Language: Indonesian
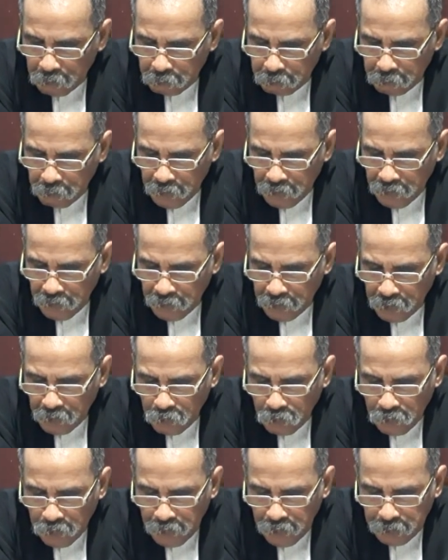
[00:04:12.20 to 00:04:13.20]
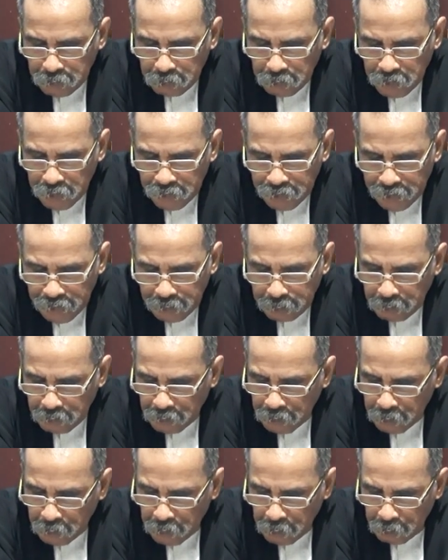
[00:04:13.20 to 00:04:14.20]
maka engkau akan
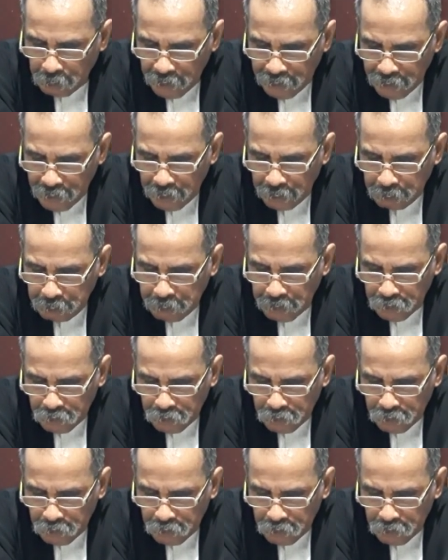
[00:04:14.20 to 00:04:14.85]
melihat lebih banyak